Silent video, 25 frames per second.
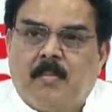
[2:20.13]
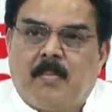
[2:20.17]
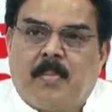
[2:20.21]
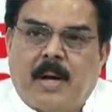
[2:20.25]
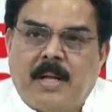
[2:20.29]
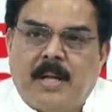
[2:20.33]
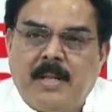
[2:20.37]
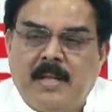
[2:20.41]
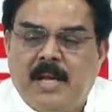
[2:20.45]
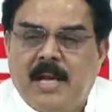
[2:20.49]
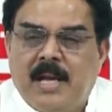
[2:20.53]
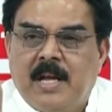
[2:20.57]

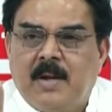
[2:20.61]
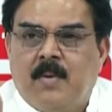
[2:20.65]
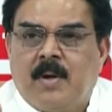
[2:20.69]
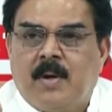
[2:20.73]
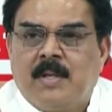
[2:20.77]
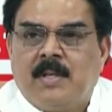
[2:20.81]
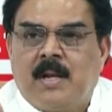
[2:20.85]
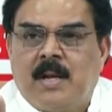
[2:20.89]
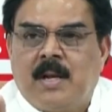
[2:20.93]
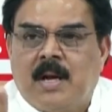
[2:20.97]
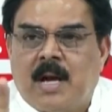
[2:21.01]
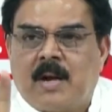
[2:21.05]
పదిహేను
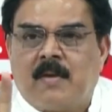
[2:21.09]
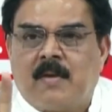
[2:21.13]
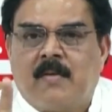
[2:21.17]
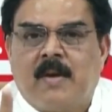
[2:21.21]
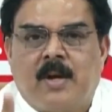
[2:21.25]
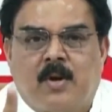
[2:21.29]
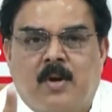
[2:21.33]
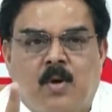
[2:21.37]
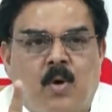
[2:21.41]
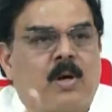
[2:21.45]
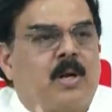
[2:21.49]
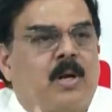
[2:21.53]
వందల అరవై
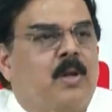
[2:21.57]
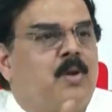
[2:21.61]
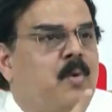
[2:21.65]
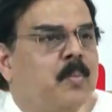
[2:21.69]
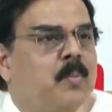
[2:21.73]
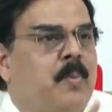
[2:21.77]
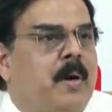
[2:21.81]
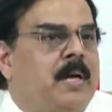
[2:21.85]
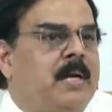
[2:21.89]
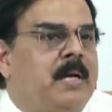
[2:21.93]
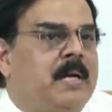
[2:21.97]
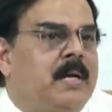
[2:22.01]
కోట్ల
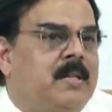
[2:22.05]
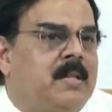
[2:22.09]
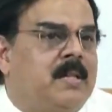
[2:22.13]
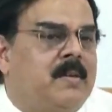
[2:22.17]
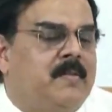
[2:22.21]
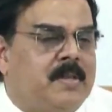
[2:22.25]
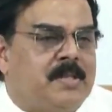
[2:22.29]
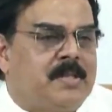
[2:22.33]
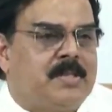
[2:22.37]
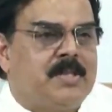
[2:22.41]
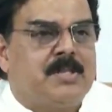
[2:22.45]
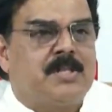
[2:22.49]
రూపాయలు ఏదైతే
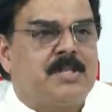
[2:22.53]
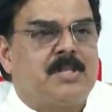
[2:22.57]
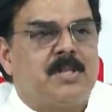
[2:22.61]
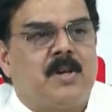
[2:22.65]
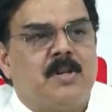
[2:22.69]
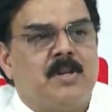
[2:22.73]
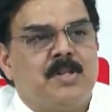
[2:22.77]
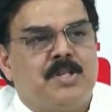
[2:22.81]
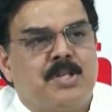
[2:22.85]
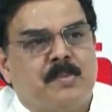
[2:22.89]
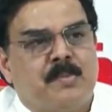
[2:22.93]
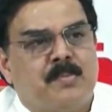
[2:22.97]

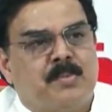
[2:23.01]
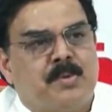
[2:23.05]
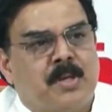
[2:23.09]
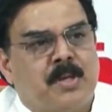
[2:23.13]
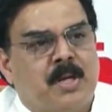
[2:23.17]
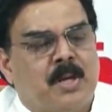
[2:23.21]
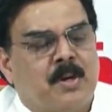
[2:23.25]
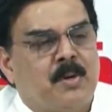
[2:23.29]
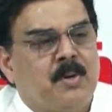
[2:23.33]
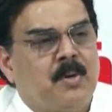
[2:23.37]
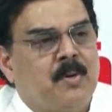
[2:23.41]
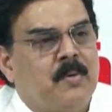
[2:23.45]
వెచ్చిస్తున్నామని
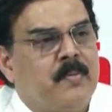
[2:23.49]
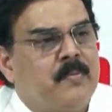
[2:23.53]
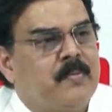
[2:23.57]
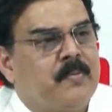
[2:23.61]
చెప్తున్నారో